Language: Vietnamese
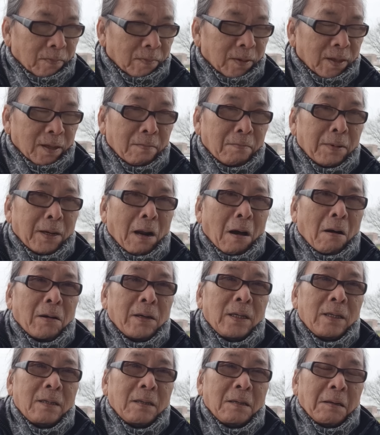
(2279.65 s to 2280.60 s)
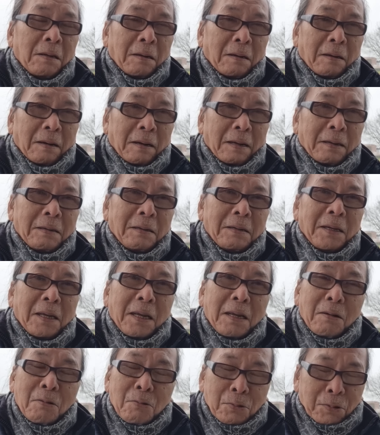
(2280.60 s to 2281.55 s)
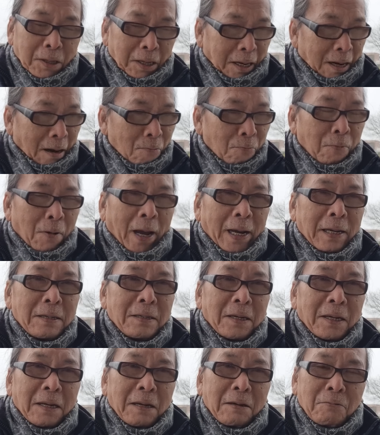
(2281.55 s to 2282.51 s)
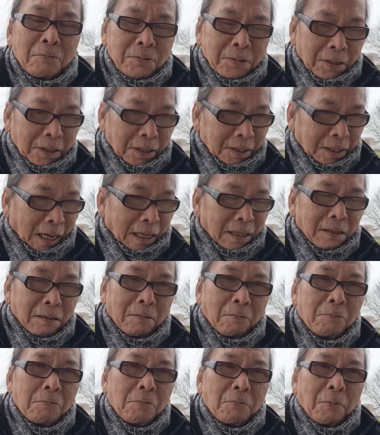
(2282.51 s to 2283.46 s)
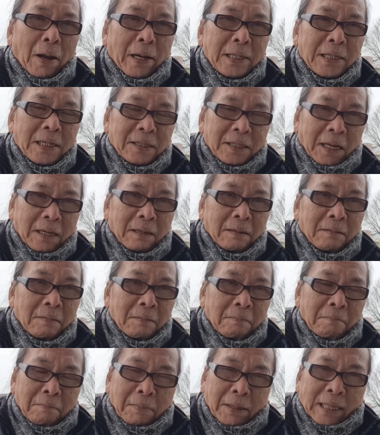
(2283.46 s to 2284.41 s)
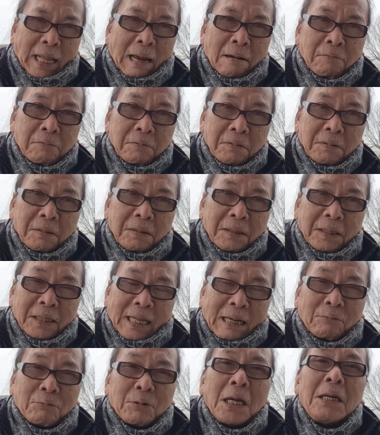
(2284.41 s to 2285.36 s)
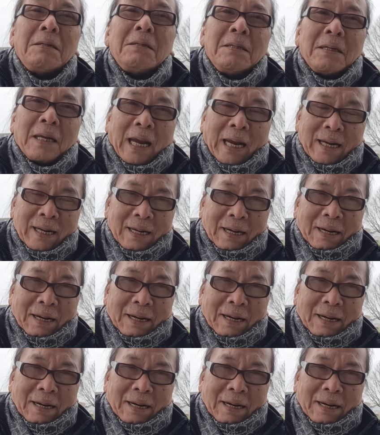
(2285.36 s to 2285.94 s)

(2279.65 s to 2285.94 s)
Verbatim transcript: Nhưng mà nói là người yêu thì không phải người yêu, người tình cũng không phải người tình. Mà tao tao thích như vậy đó